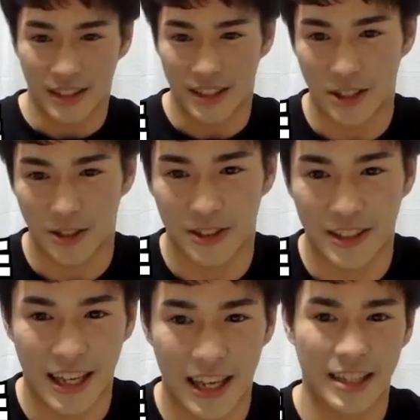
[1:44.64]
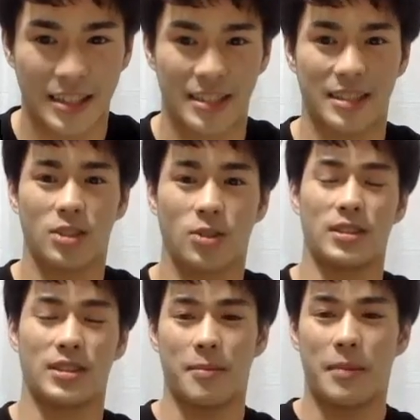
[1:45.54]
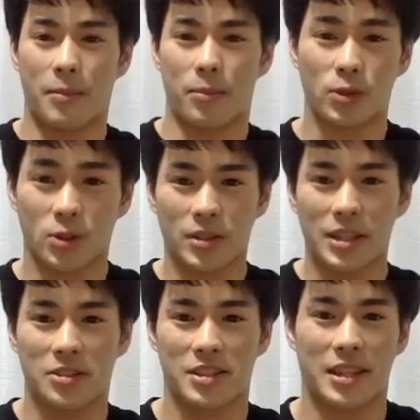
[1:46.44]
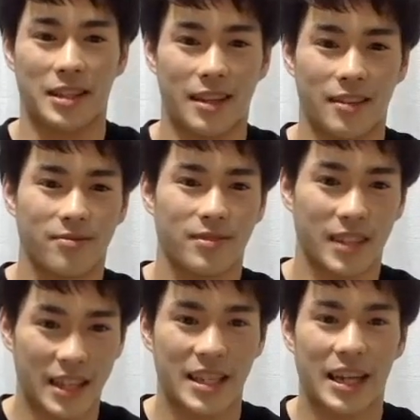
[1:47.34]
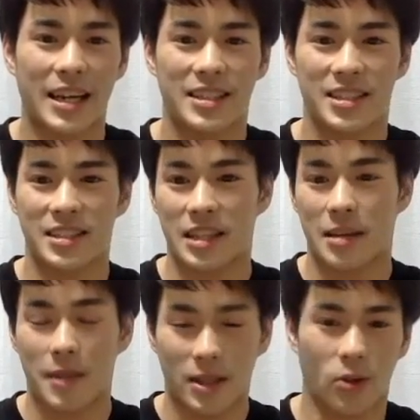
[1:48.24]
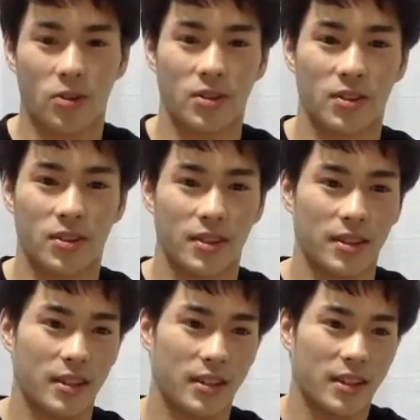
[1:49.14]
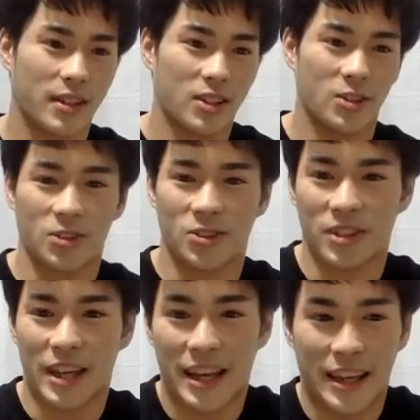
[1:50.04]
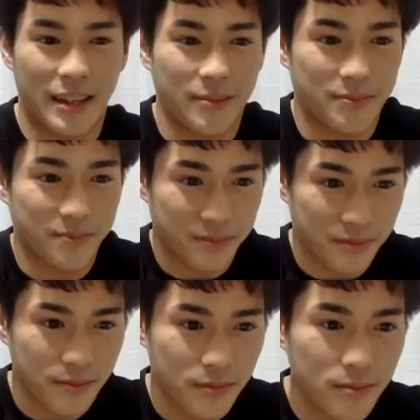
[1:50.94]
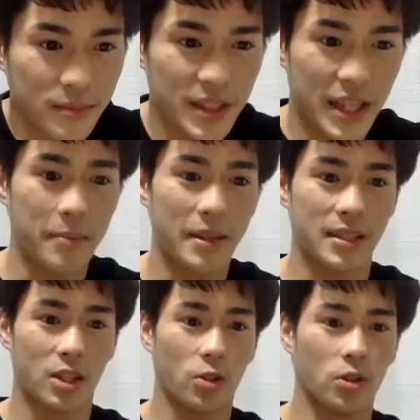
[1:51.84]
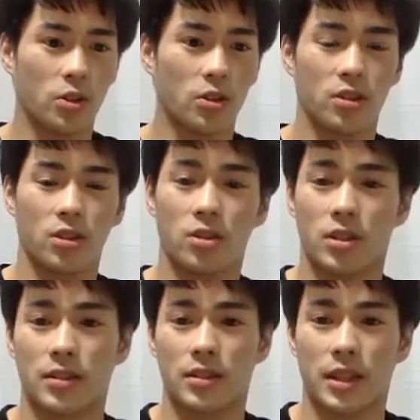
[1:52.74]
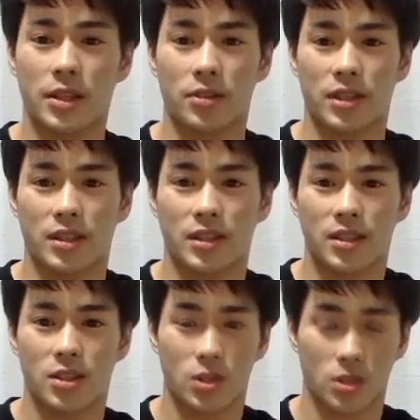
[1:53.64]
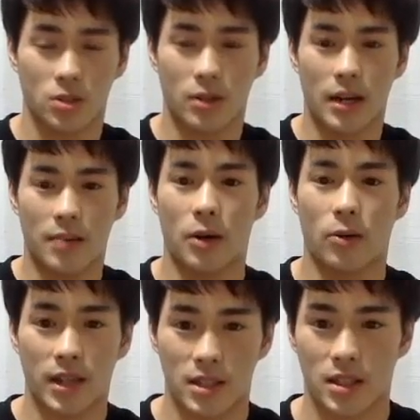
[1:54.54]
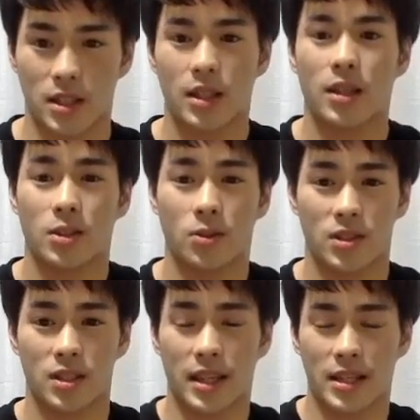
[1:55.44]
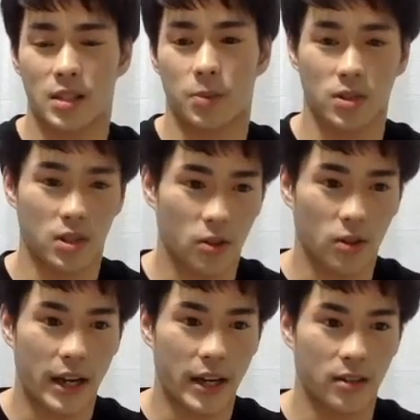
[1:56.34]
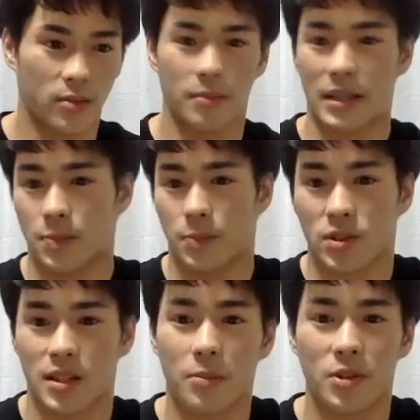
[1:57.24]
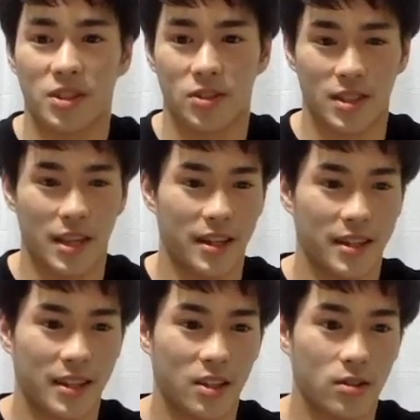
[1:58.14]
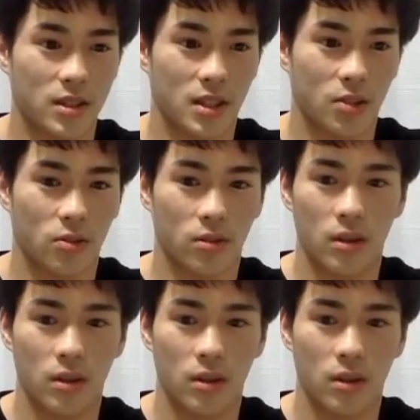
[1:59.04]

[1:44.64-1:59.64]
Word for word: 22歳ですそうですねまあ僕と同い年なんで、ね、社会人1年目というところででまあ先ほど言ってくれたように所属はまあ同じ栃木県スポーツ協会、まあ、スポーツ専門員としてやってるんですけど